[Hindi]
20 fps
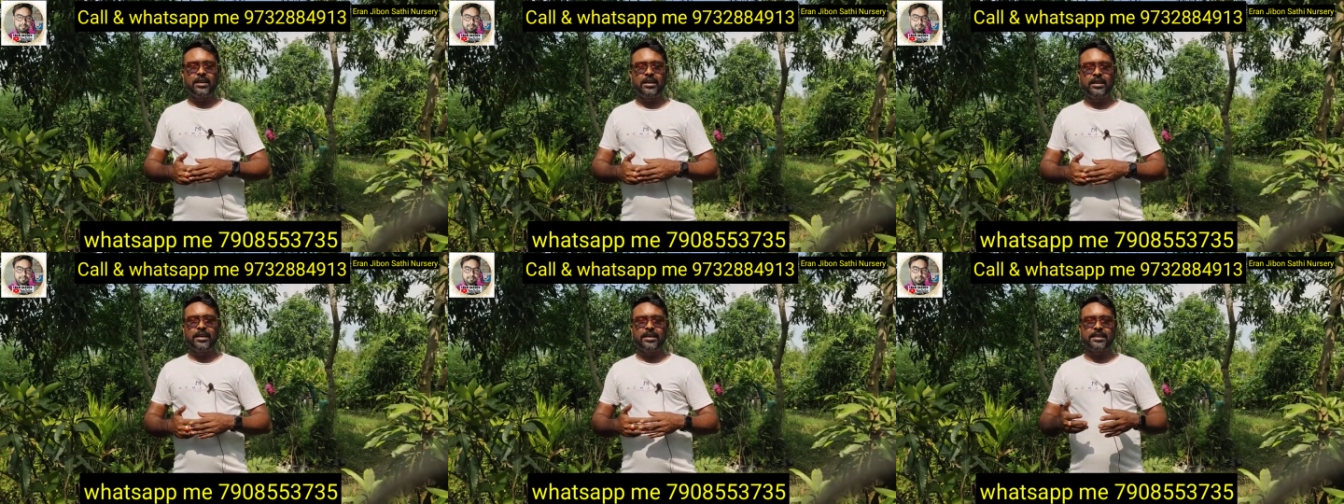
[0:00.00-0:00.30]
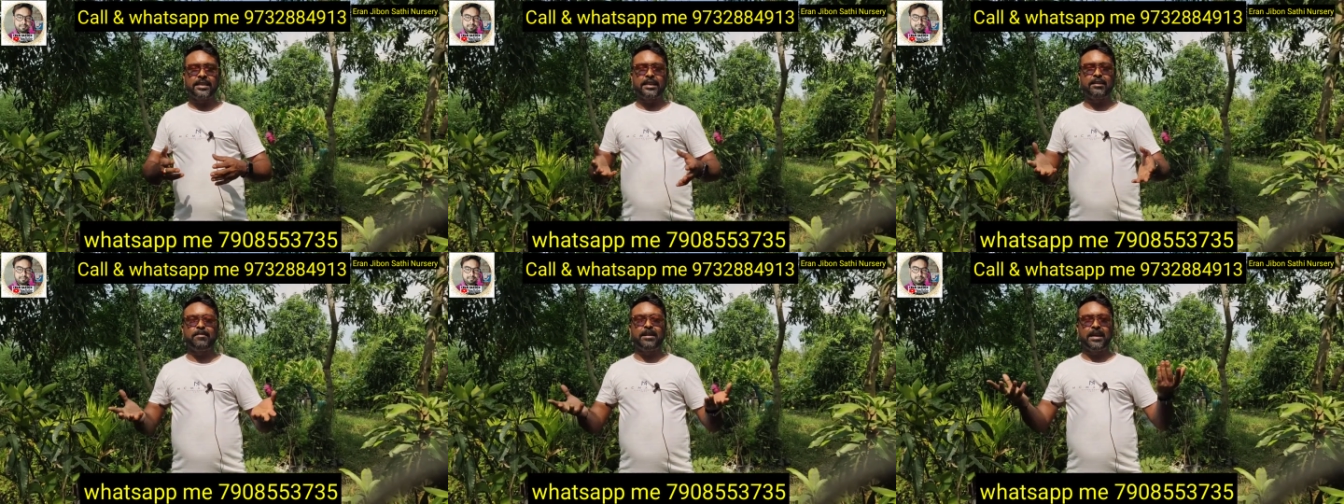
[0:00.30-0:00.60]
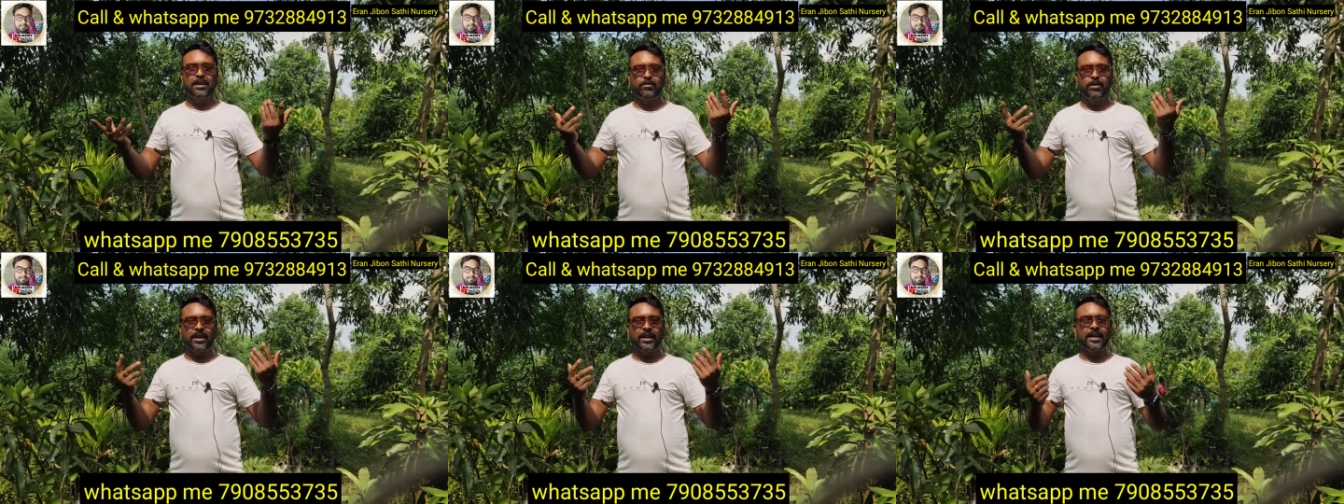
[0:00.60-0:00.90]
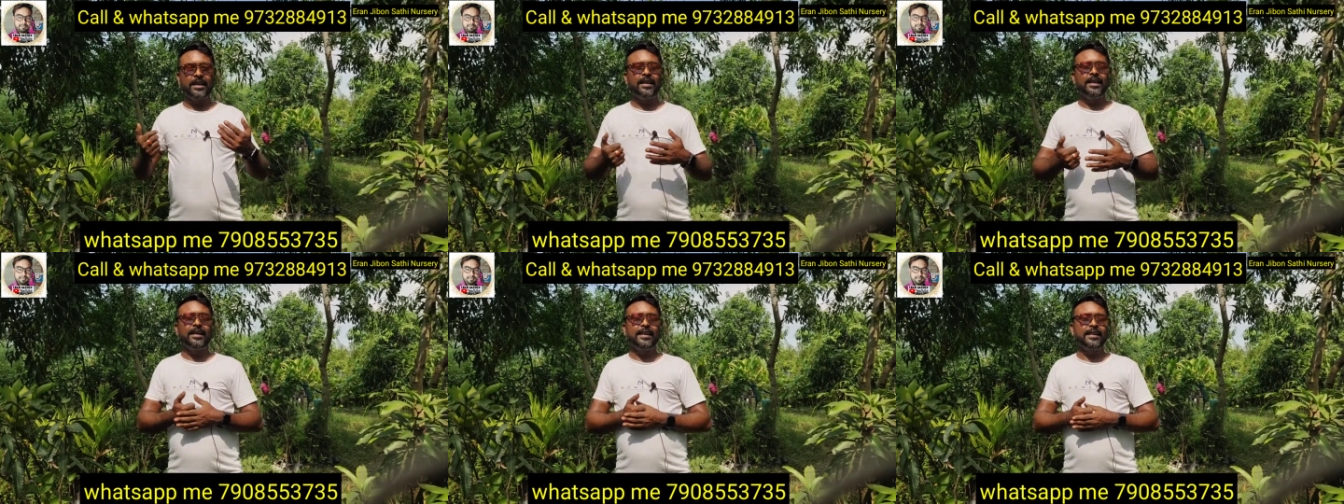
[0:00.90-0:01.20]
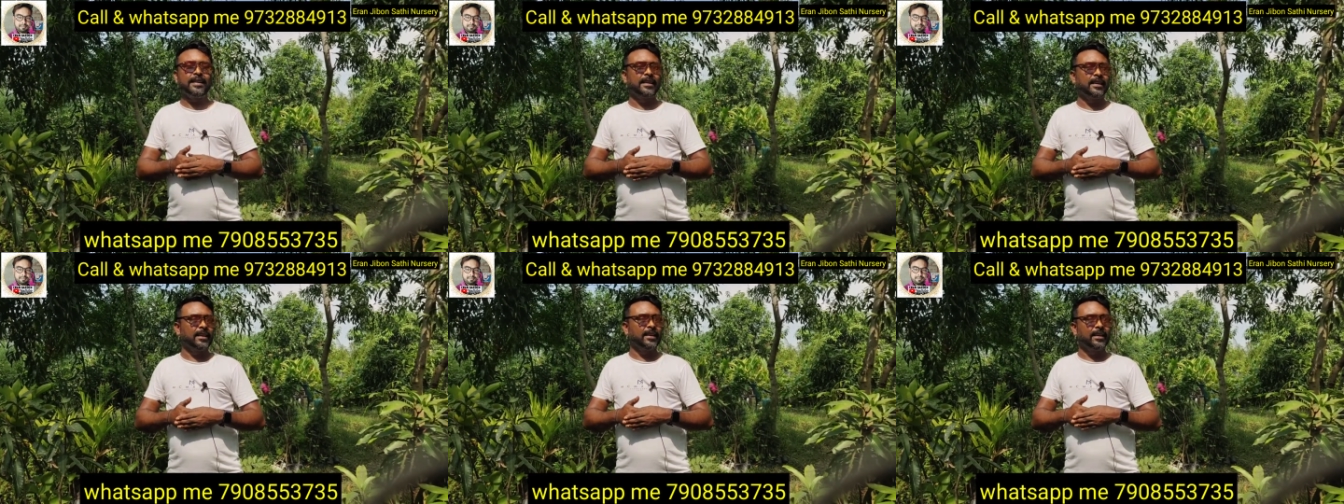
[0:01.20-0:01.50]
नर्सरी वाले बड़े हैं
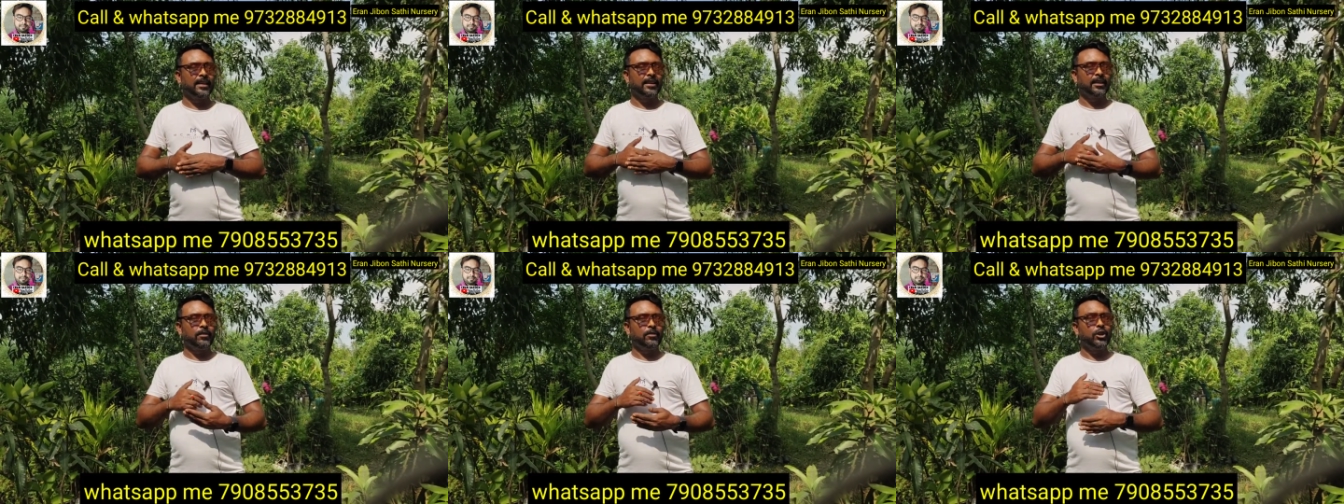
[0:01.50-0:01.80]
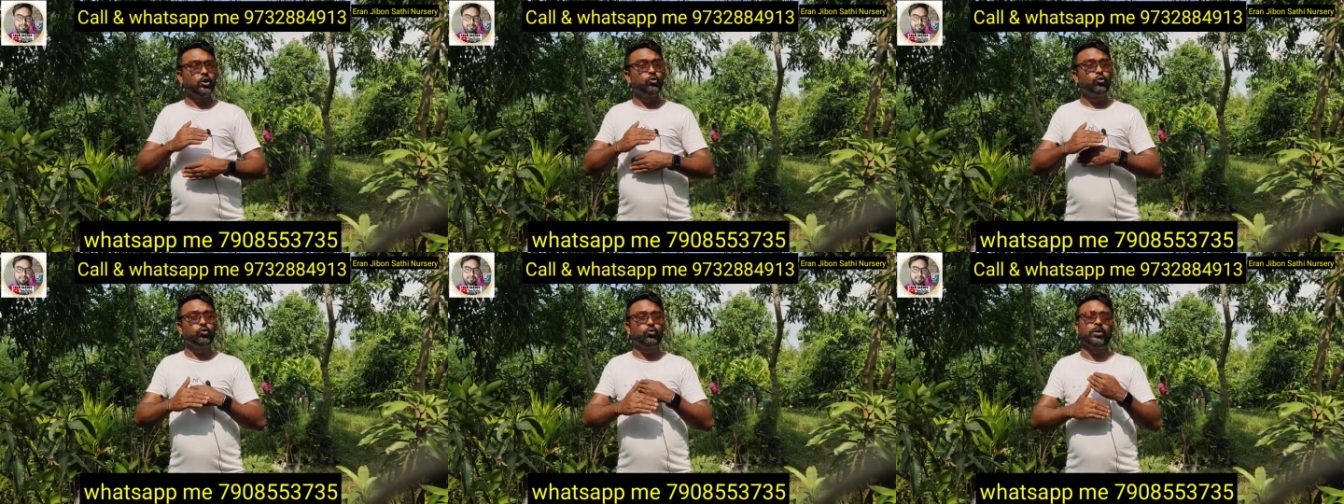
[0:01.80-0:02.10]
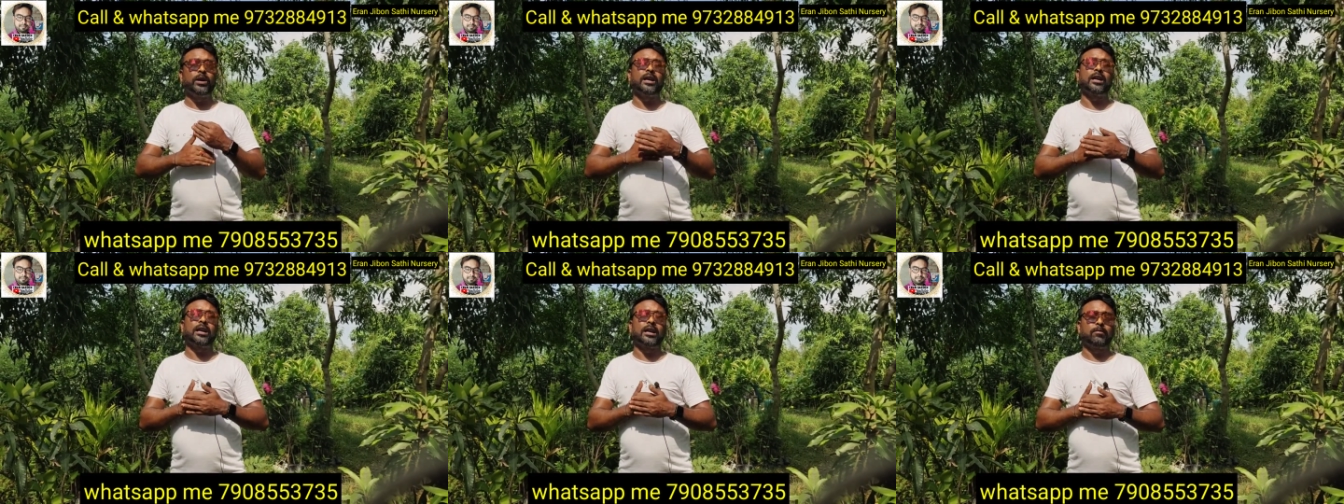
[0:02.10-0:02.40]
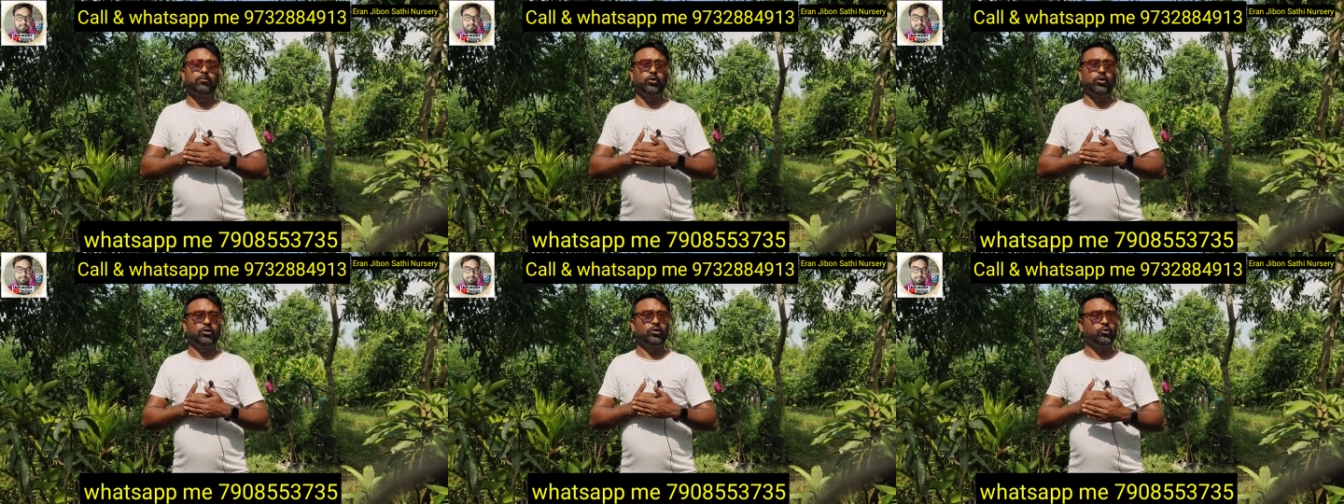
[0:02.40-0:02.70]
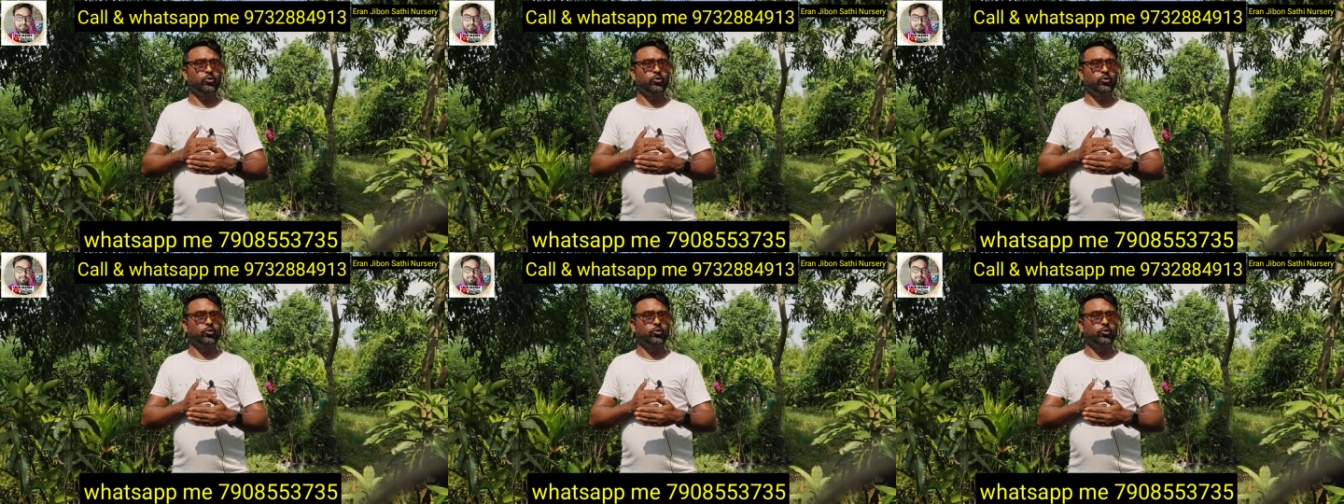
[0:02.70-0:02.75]
लेकिन यूट्यूबर हम लोग